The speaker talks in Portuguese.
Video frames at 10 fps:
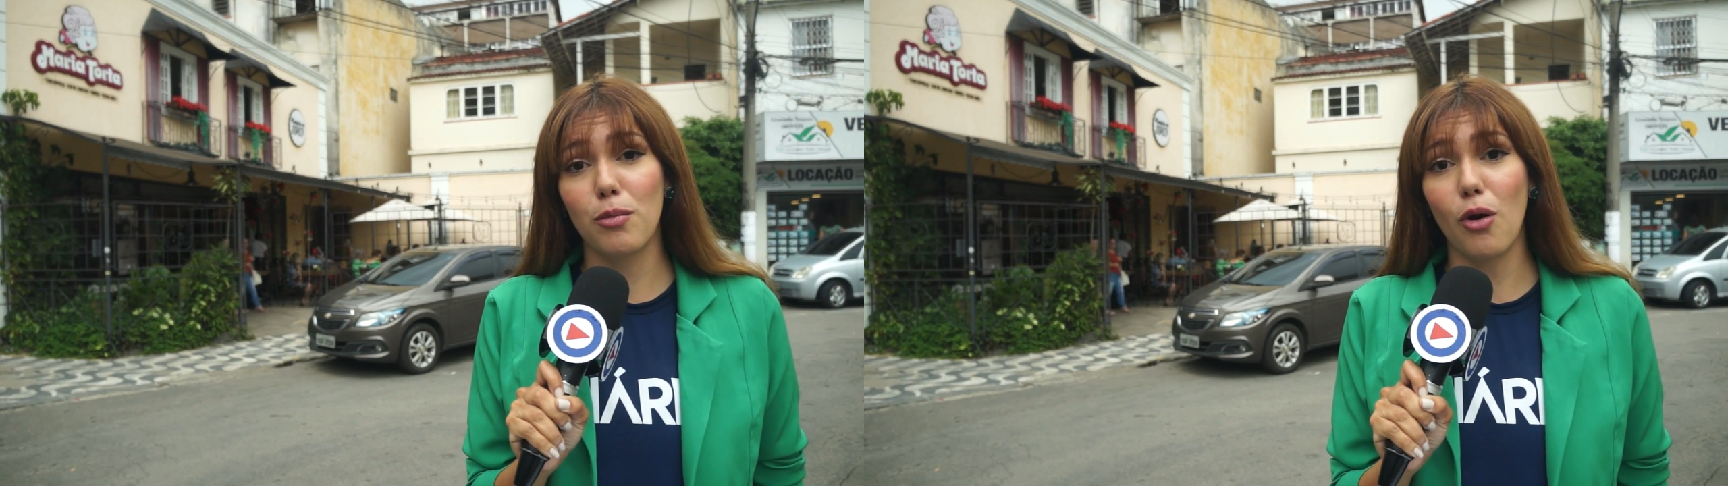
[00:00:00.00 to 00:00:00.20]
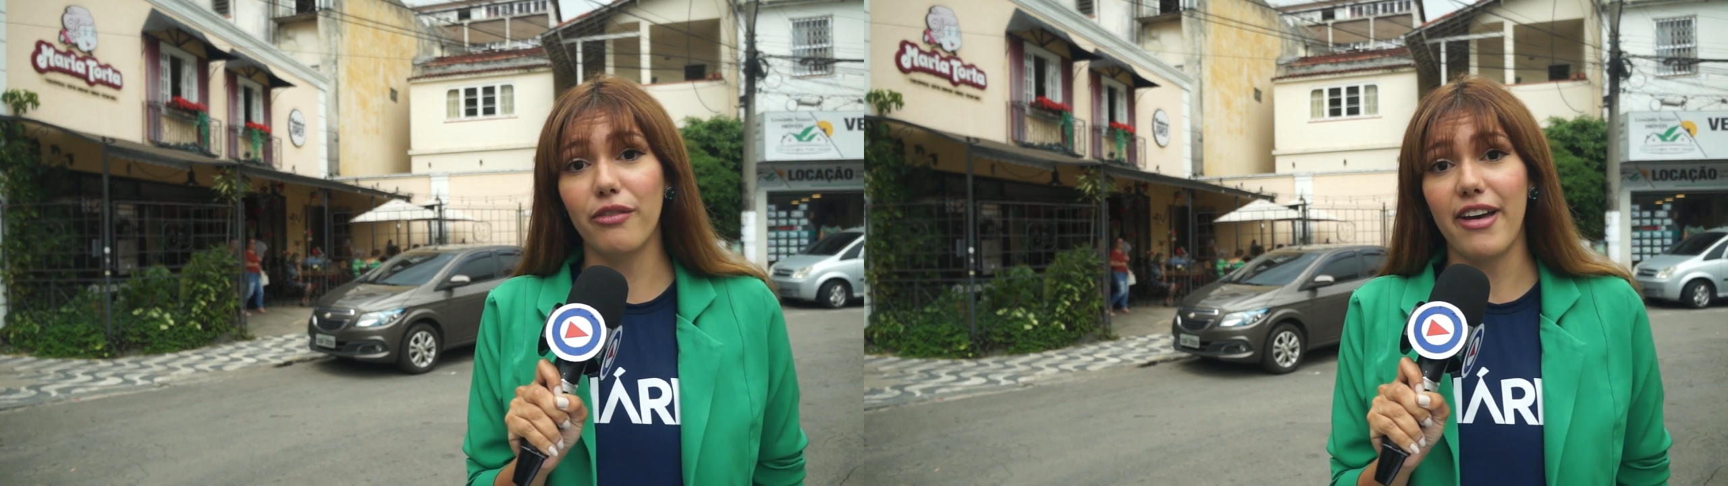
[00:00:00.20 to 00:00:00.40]

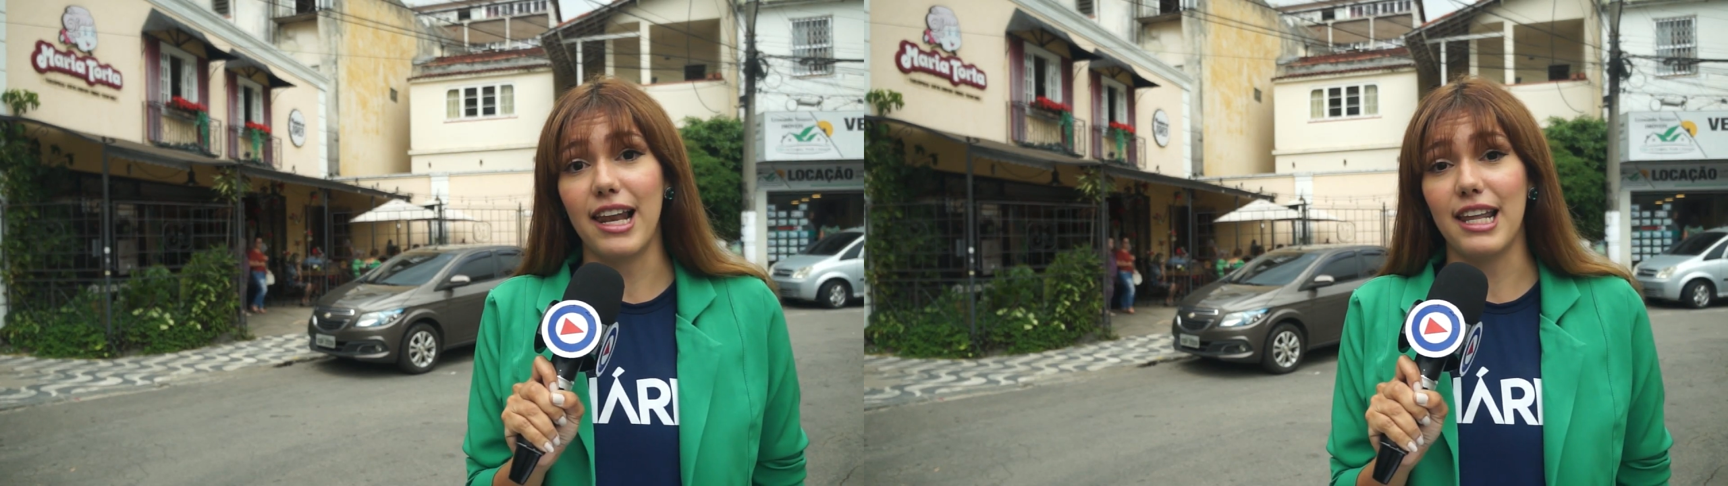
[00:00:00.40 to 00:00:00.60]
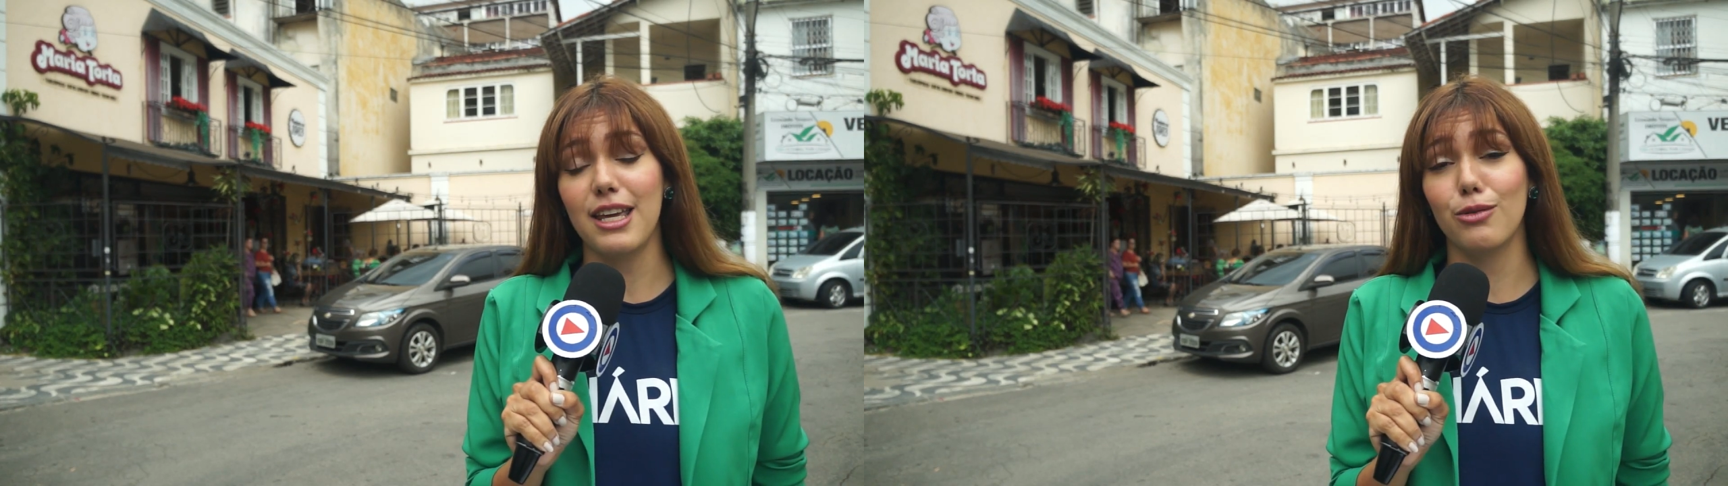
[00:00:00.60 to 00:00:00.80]
bom
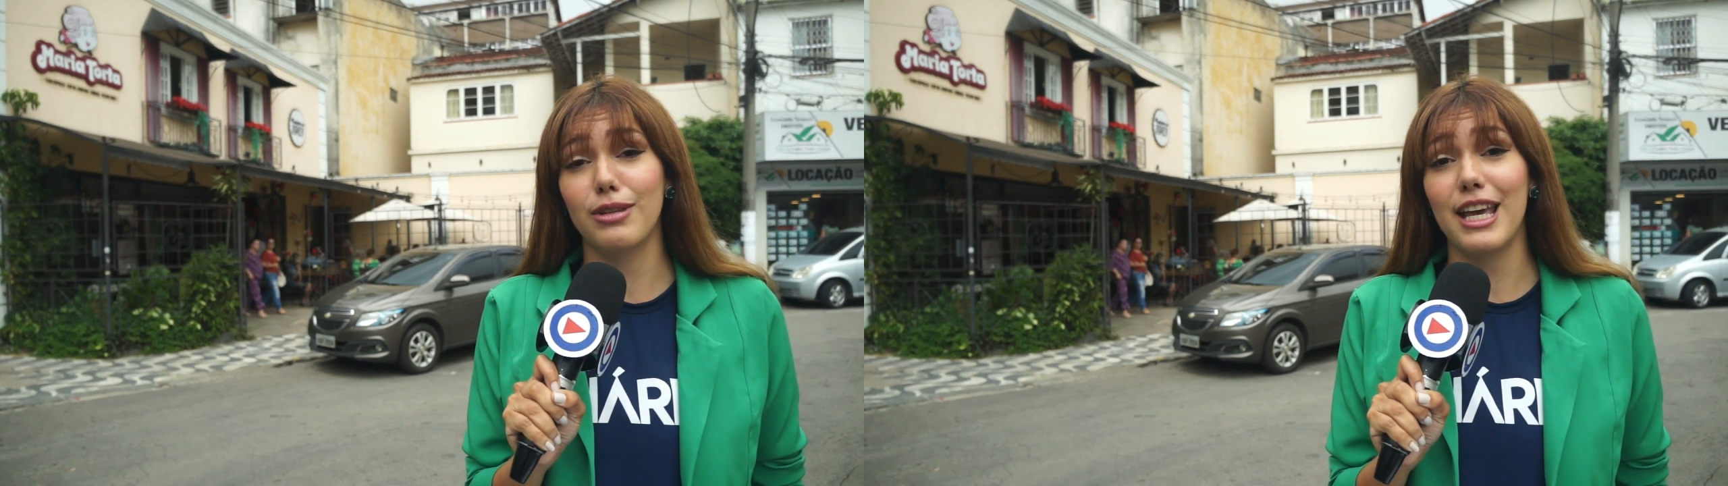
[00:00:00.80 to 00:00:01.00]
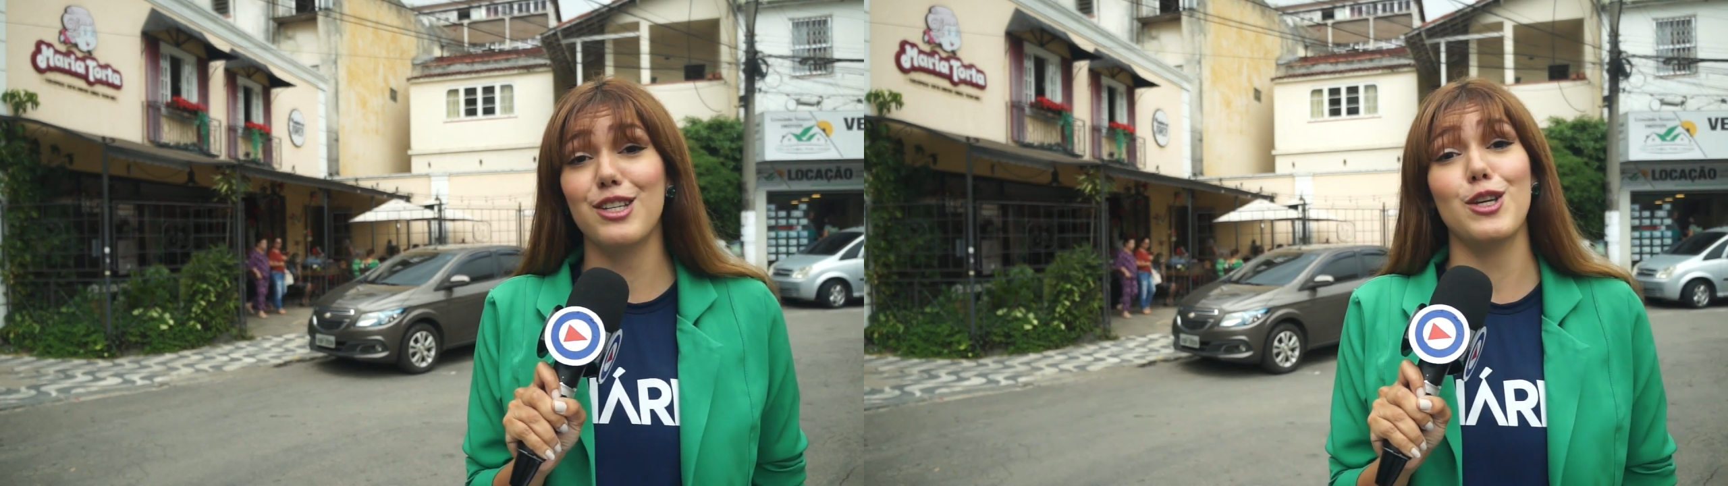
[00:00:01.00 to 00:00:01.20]
velhinho
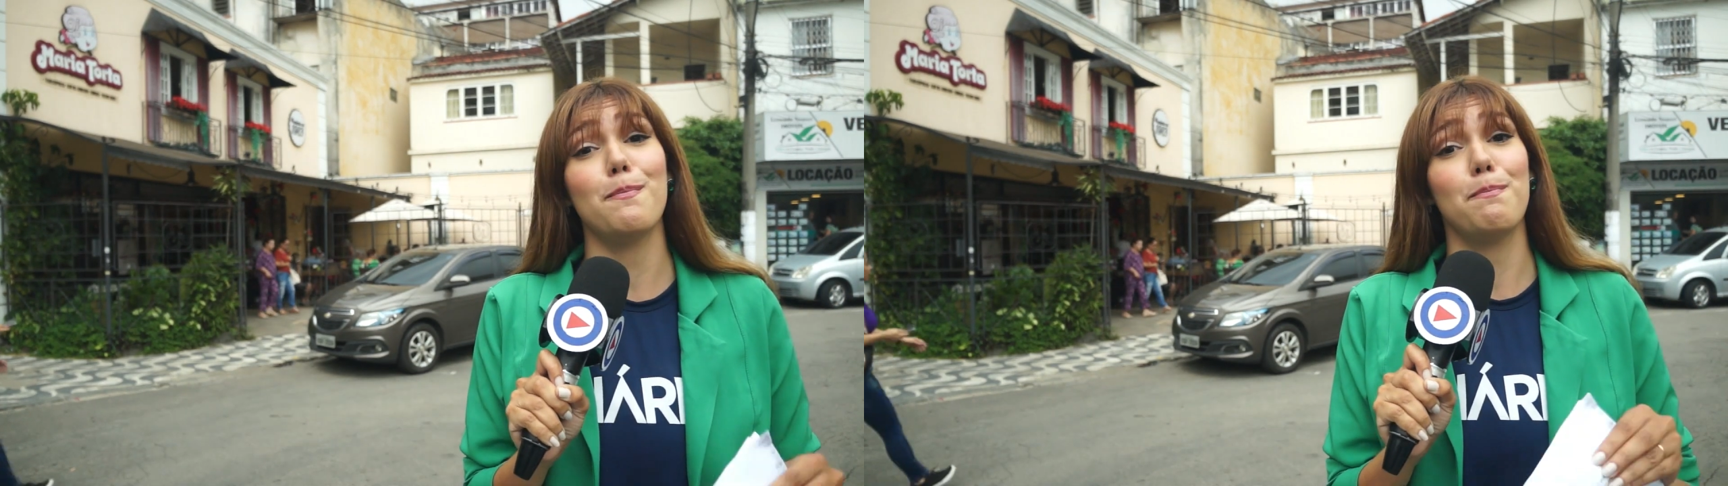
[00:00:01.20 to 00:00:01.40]
desde